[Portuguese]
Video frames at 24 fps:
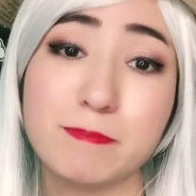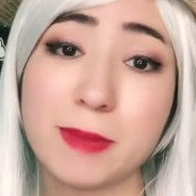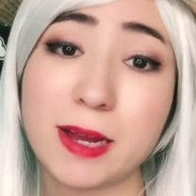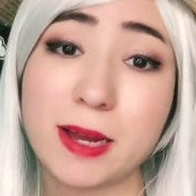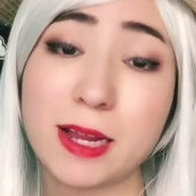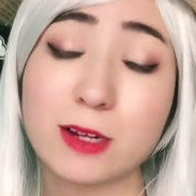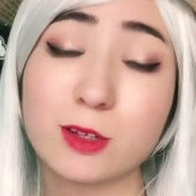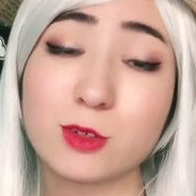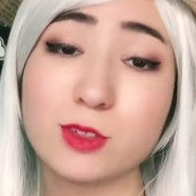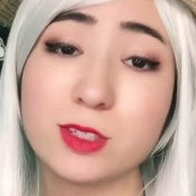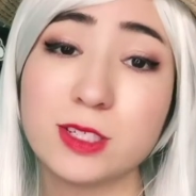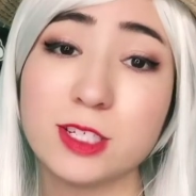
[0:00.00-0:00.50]

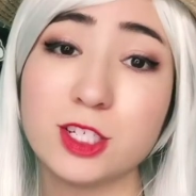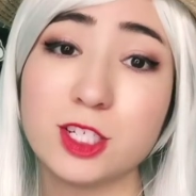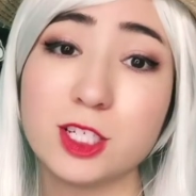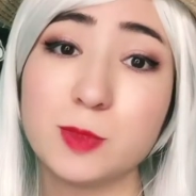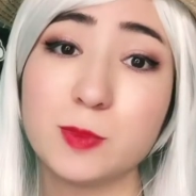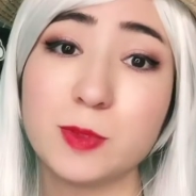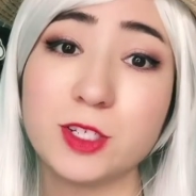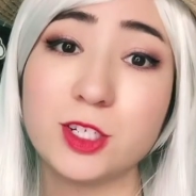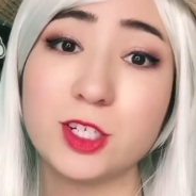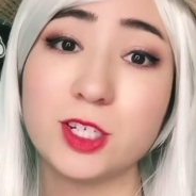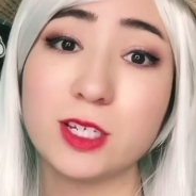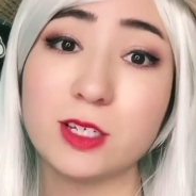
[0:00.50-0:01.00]
Marco se
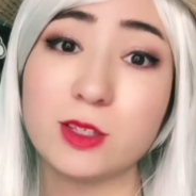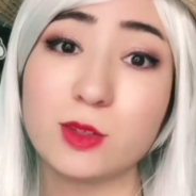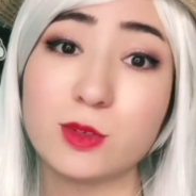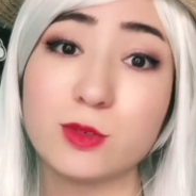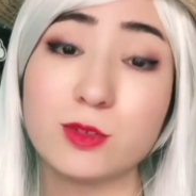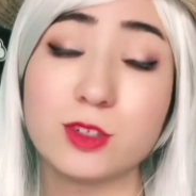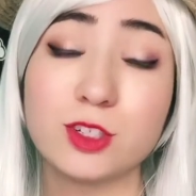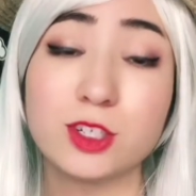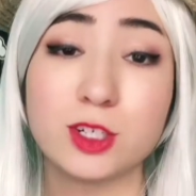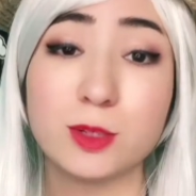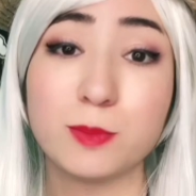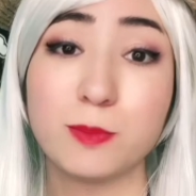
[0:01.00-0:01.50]

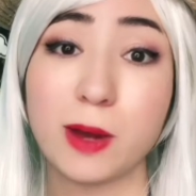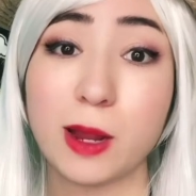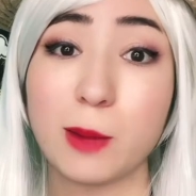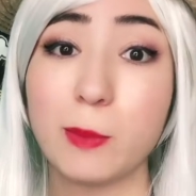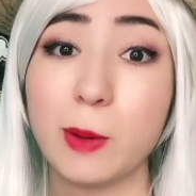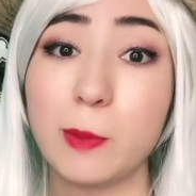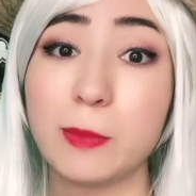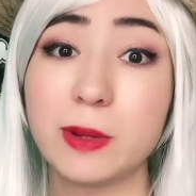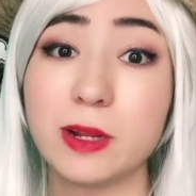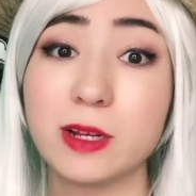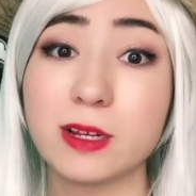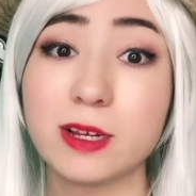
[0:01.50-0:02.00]
despedindo de
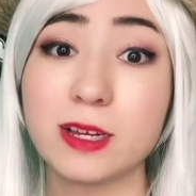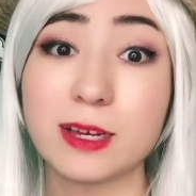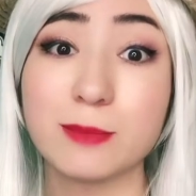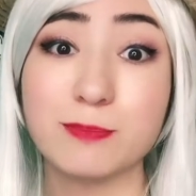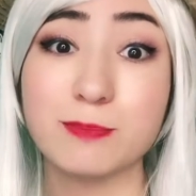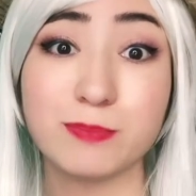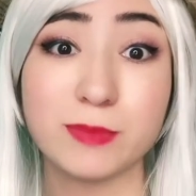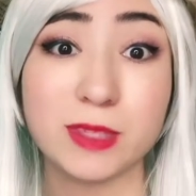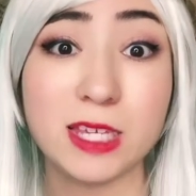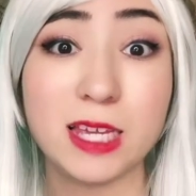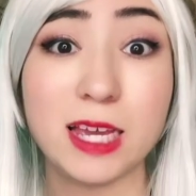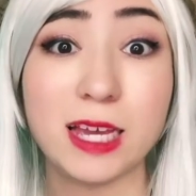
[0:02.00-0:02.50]
Barba
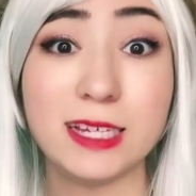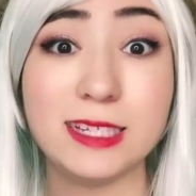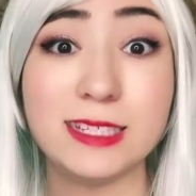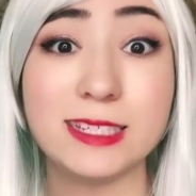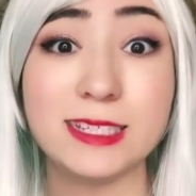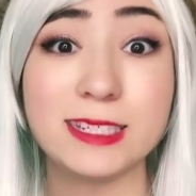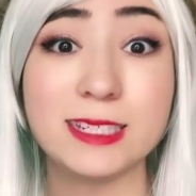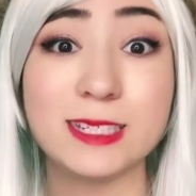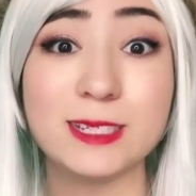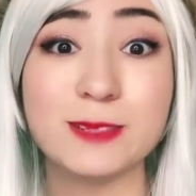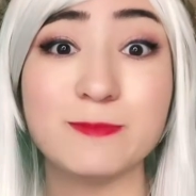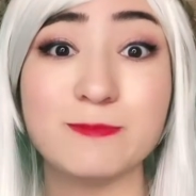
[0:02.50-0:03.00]
Branca e
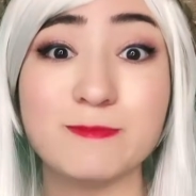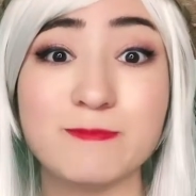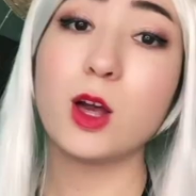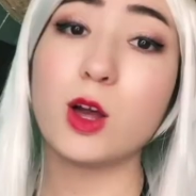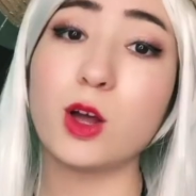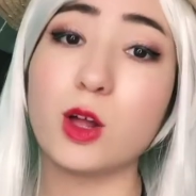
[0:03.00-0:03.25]
Ace.